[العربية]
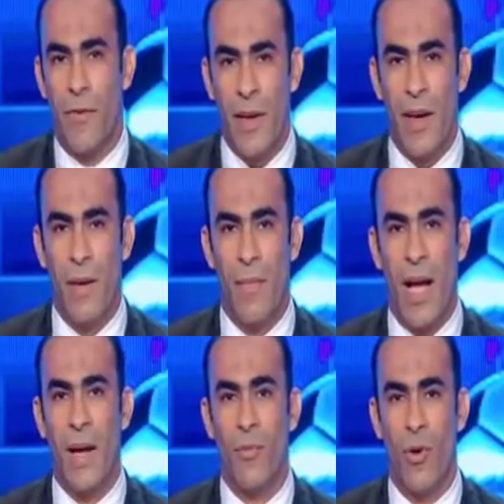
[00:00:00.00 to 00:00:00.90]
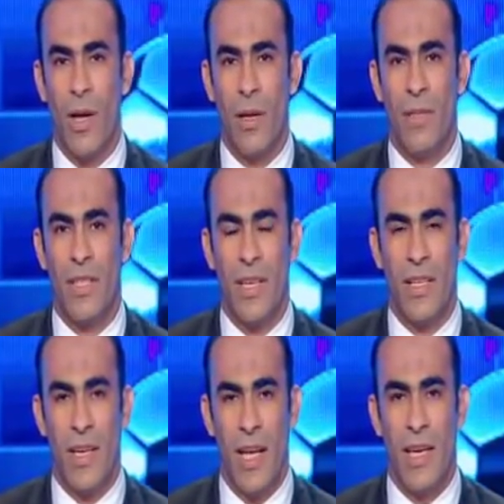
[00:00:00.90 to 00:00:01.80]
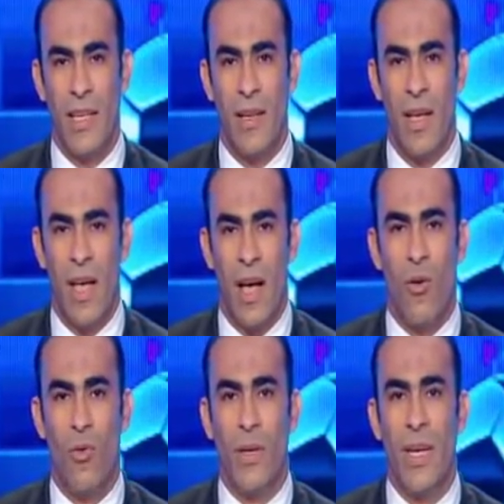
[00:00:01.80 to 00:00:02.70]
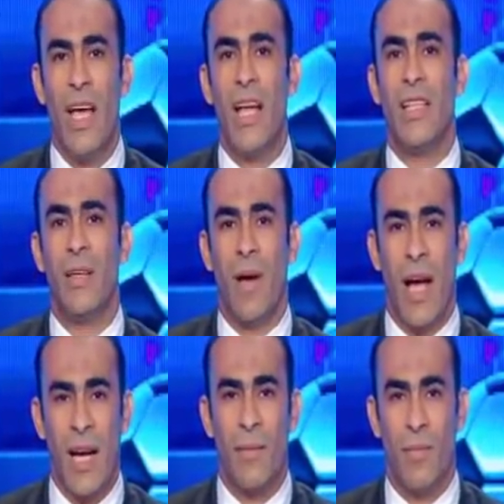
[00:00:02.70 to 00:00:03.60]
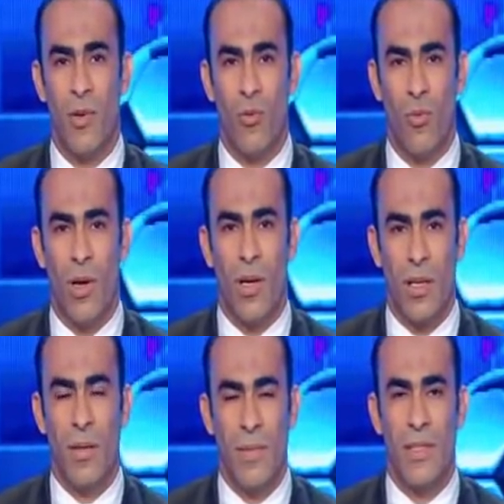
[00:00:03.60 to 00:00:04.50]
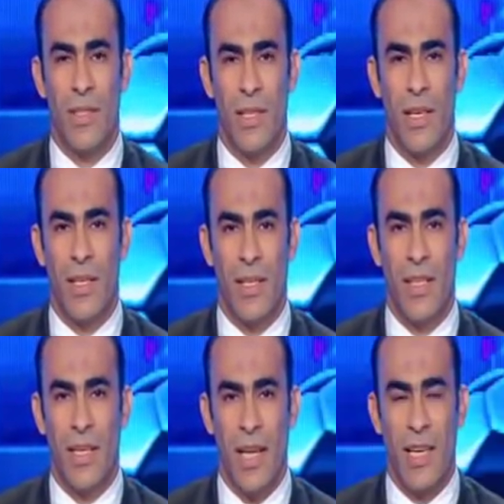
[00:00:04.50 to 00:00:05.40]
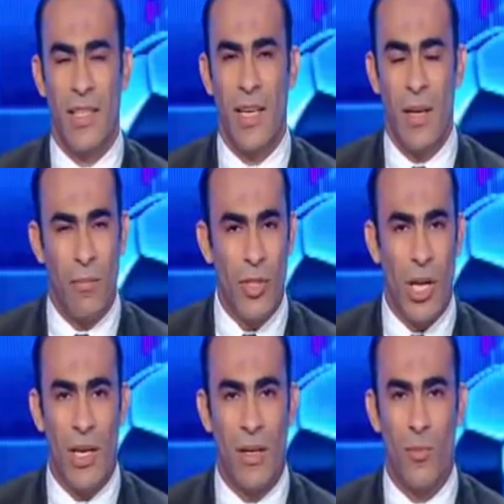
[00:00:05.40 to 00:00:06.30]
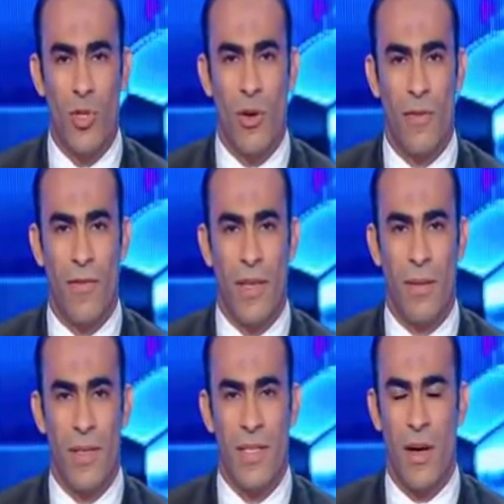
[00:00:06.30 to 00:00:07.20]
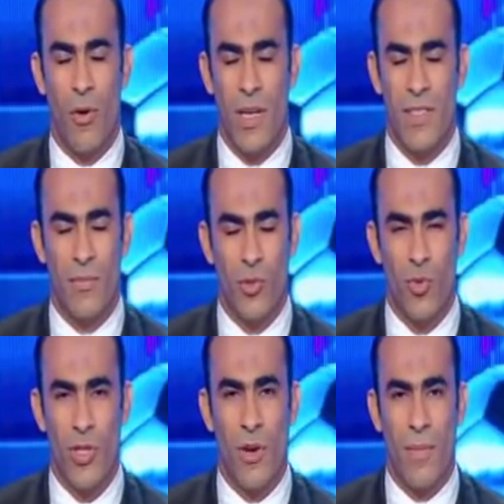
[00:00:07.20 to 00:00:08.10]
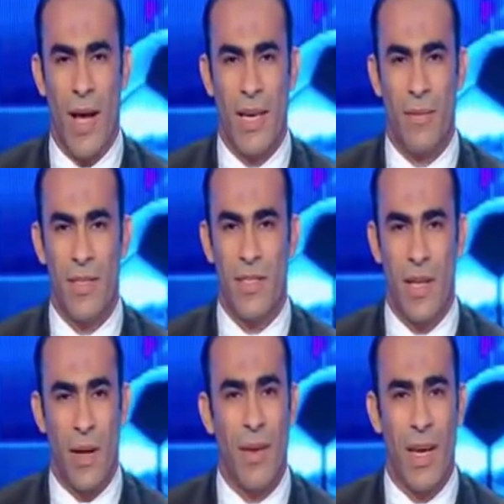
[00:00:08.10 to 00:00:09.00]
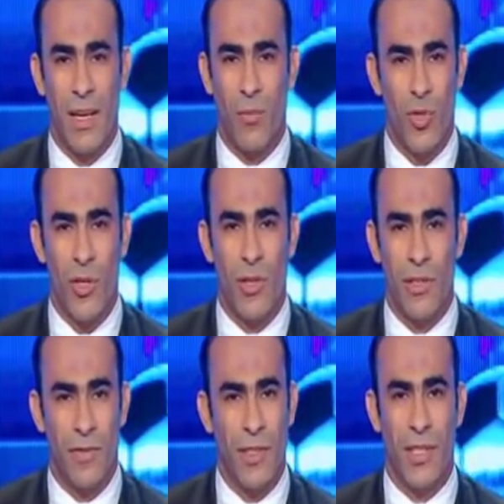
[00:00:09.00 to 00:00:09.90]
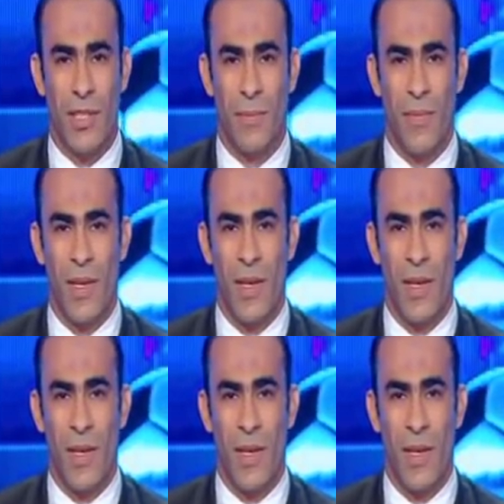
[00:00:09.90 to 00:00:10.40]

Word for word: فرقه بحجم وقيمه النادي الاهلي او نادي بحجم وقيمه آه، النادي الاهلي مش على المستوى الفني بس او اسف مش مستوى المحلي بس ده كمان على المستوى الافريقي